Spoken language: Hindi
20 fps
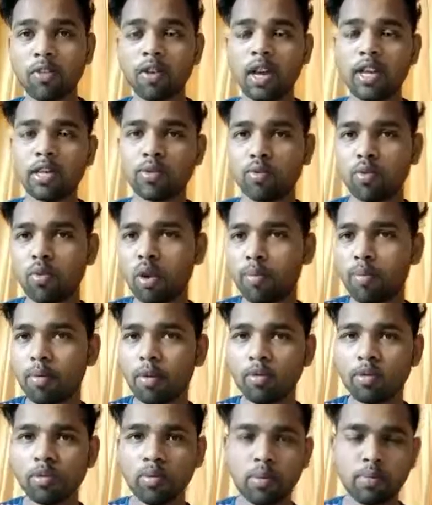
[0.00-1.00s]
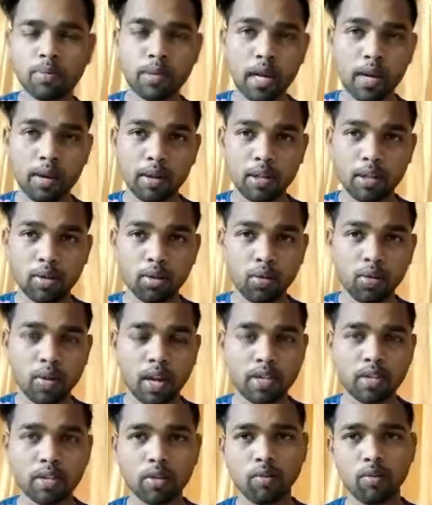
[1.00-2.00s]
गाइस वो अपने इस वेबसाइट के थ्रू
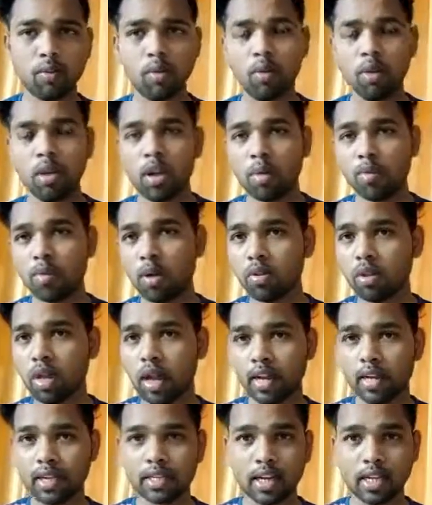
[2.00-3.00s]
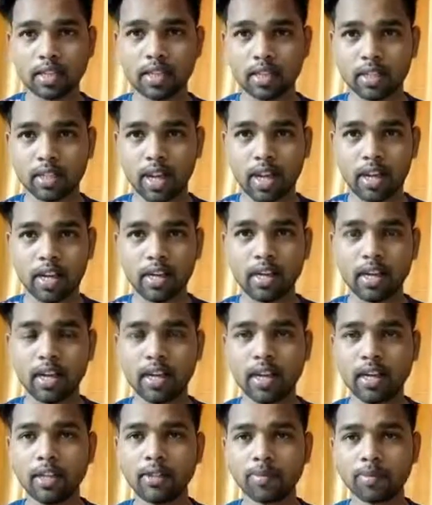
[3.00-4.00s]
गाइस वो बहुत आगे जा सकता है ठीक है
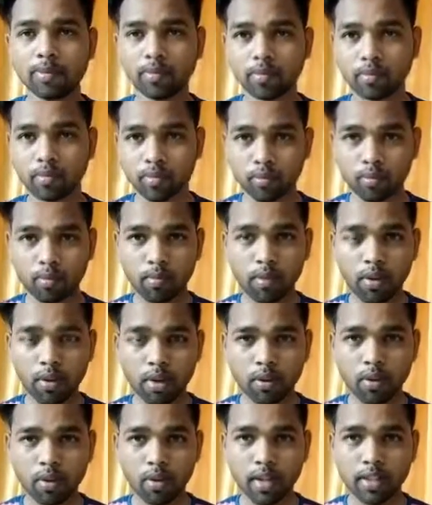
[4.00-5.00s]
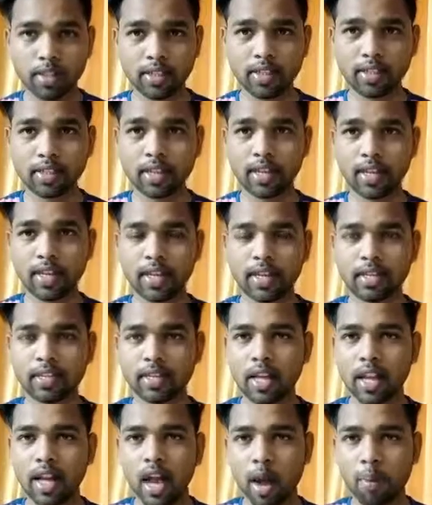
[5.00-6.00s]
गाइस तो गाइस इसलिए गाइस
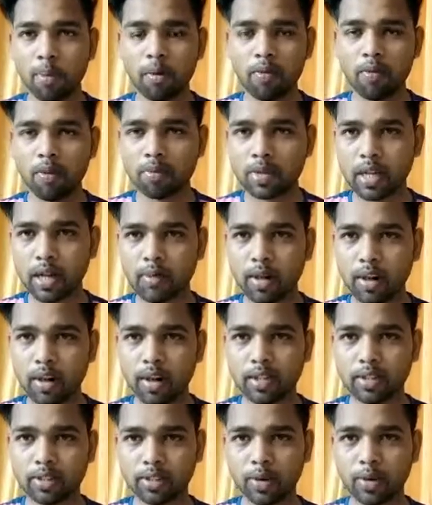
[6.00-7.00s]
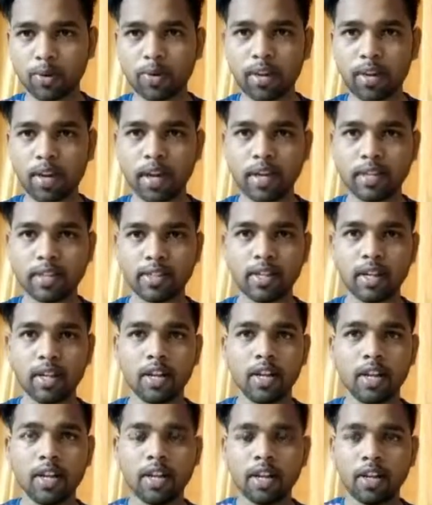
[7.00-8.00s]
आपको वेबसाइट बनाना जरूरी है गाइस
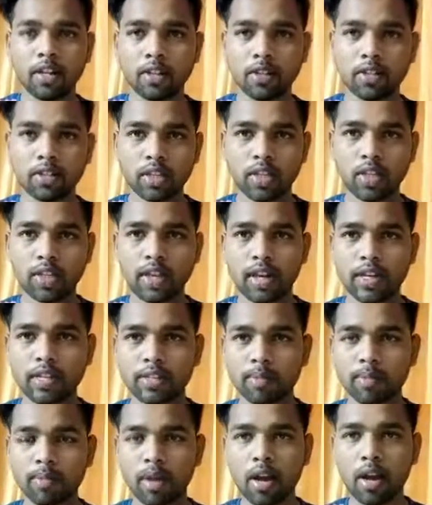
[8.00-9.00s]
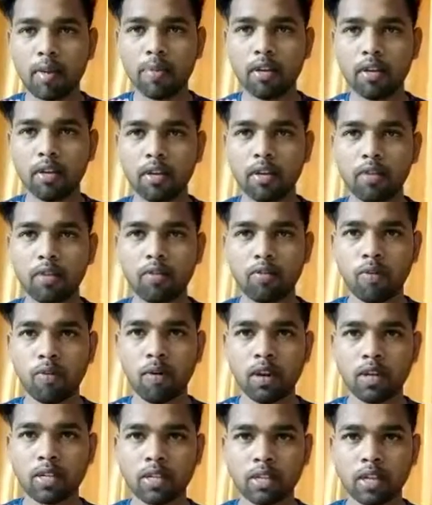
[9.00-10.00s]
तो चलिए गाइस मैं अपनी
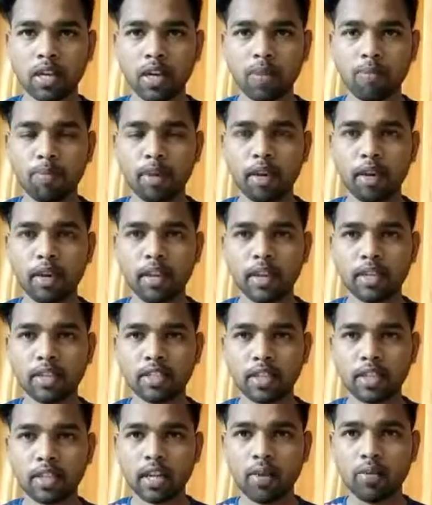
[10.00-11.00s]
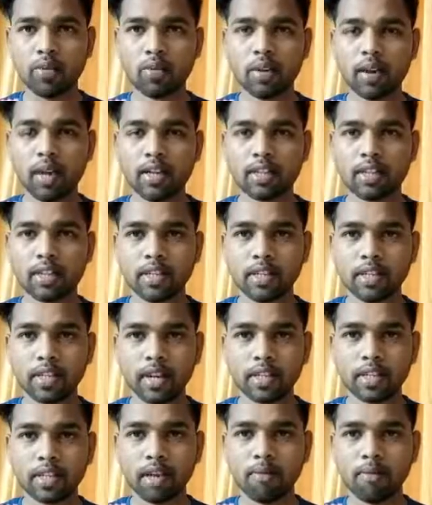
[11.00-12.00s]
फोन स्क्रीन पे लेके चलता हूँ तो गाइस किस
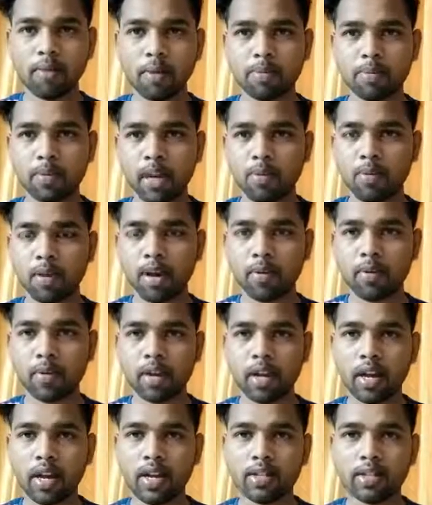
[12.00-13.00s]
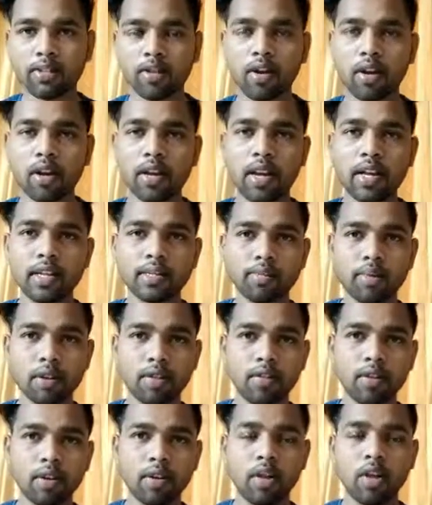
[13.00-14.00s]
तरह से आप वेबसाइट बनाओगे गाइस और गाइस
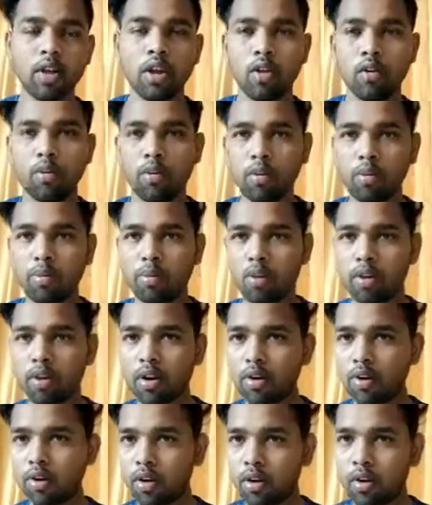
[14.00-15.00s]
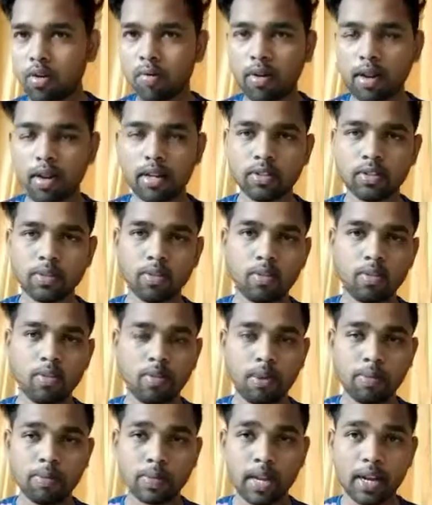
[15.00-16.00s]
मैंने वो ब्लॉगर डॉट कॉम वाला जो
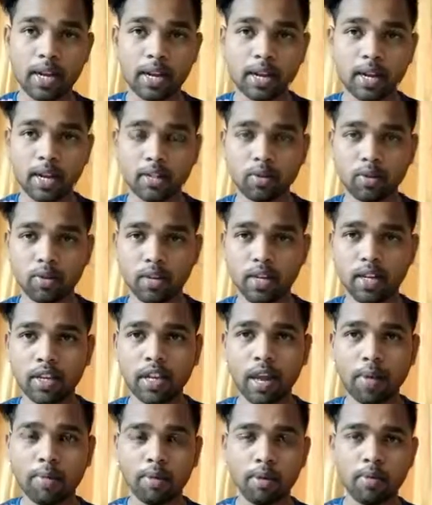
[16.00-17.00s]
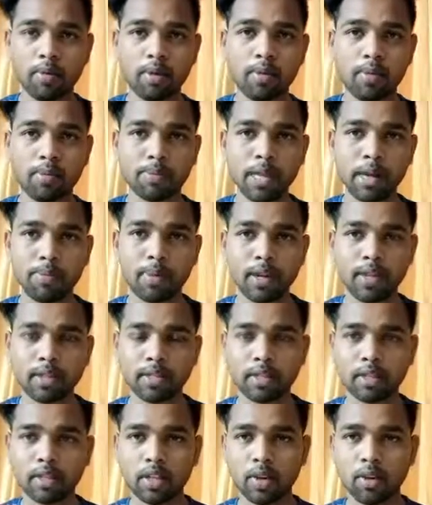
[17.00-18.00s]
वेबसाइट का जो लिंक है आप फ्री में वेबसाइट बना
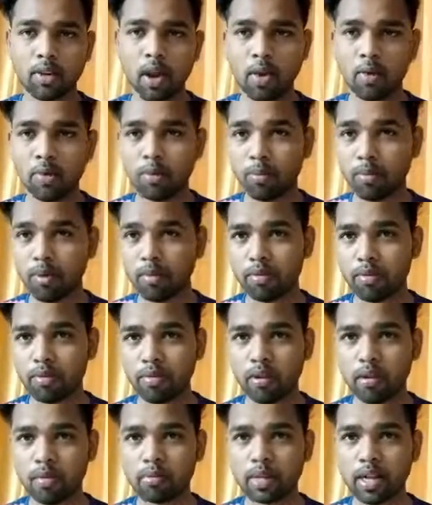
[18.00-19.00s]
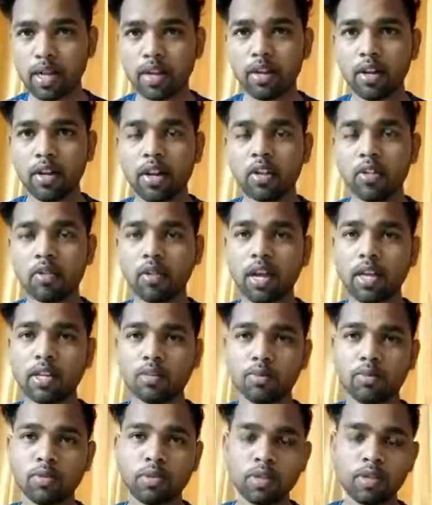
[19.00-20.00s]
सकते हो हाउ टू मेक फ्री वेबसाइट तो
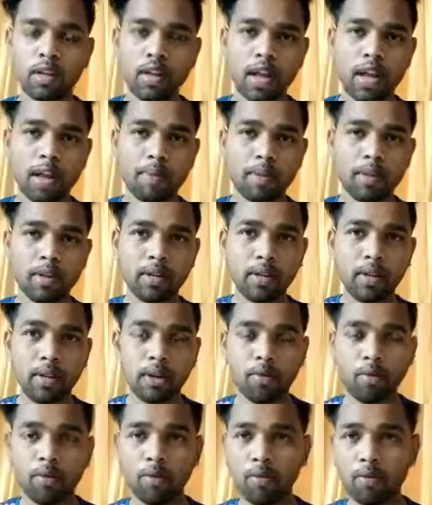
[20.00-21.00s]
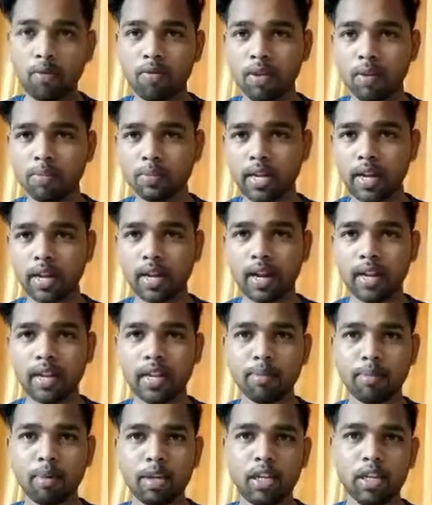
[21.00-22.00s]
गाइस उस एप्ले वो वेबसाइट का
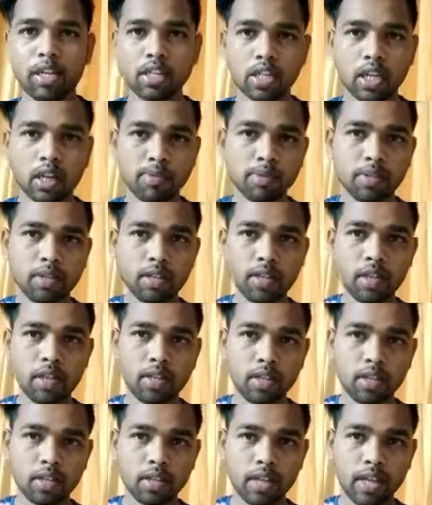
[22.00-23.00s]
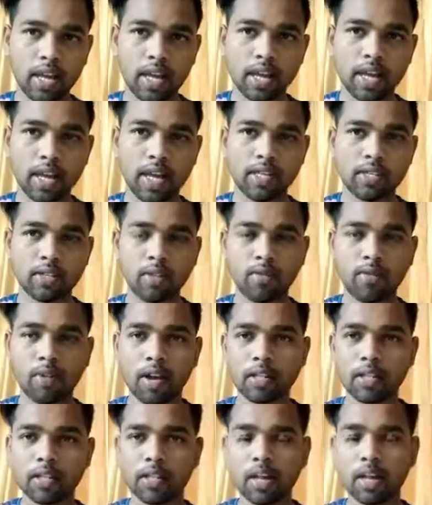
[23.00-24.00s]
लिंक मैंने डिस्क्रिप्शन के अंदर दिया है गाइस तो
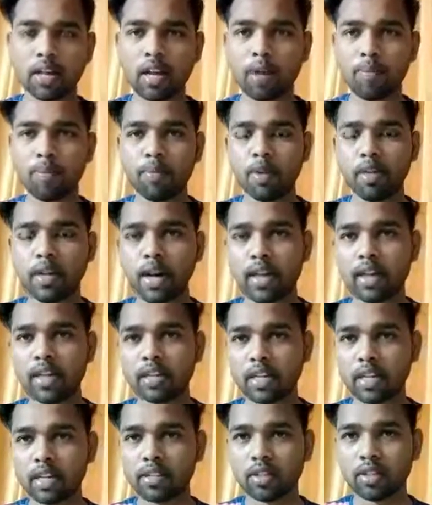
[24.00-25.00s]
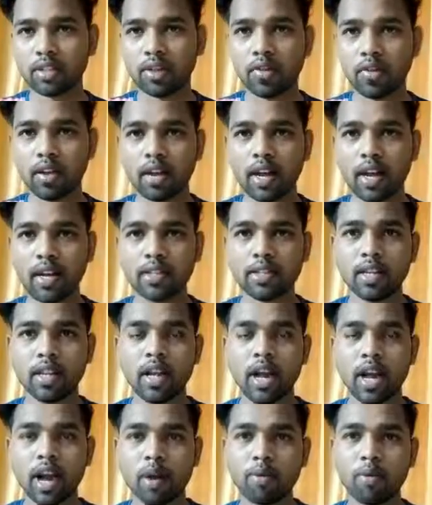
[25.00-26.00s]
वहां से जाके आप भी डायरेक्ट जा सकते हो और गाइस
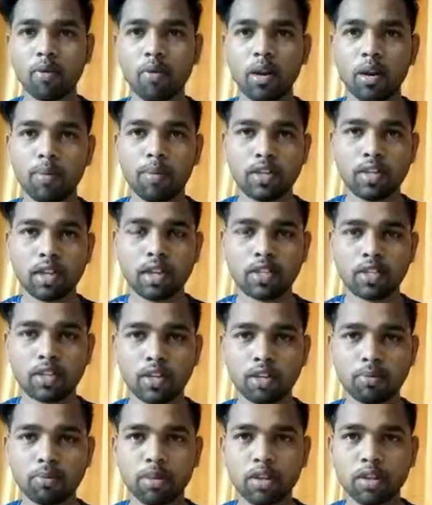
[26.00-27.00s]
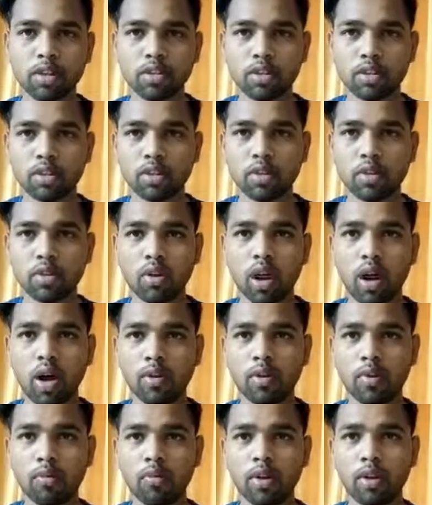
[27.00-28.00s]
आप गूगल पे जाके सर्च भी कर सकते हो तो हाउ
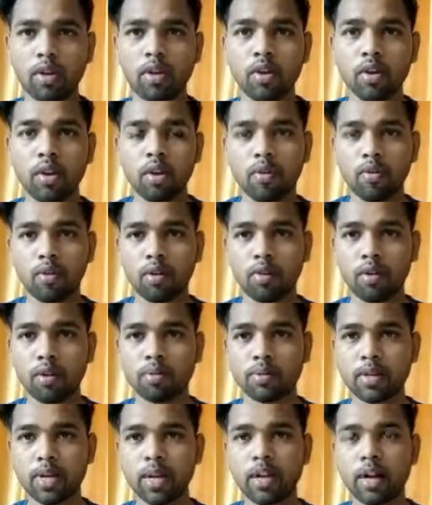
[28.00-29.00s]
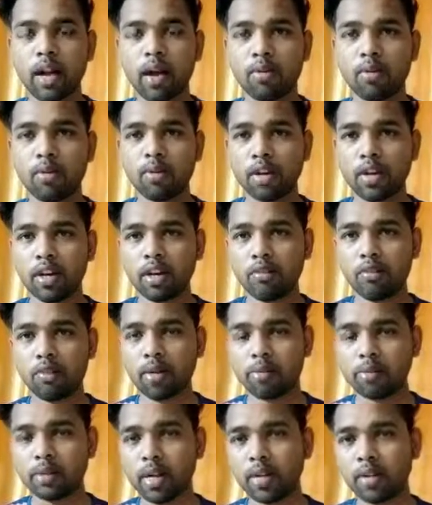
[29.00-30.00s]
टू मेक फ्री वेबसाइट हाउ टू क्रिएट
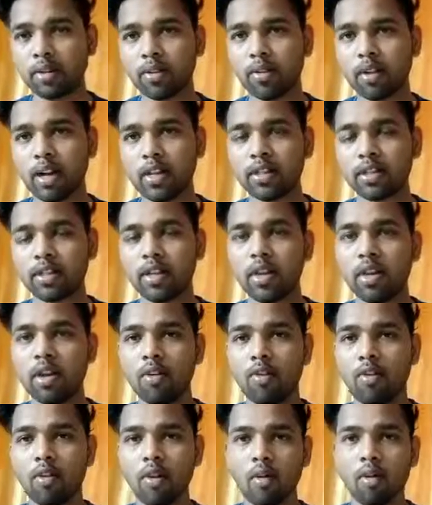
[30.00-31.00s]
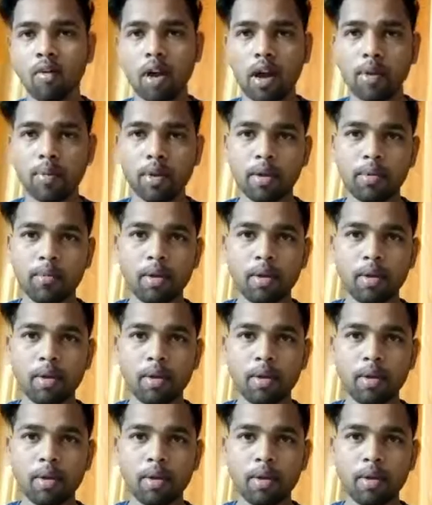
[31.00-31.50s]
वेबसाइट तो गाइस वो वहाँ पे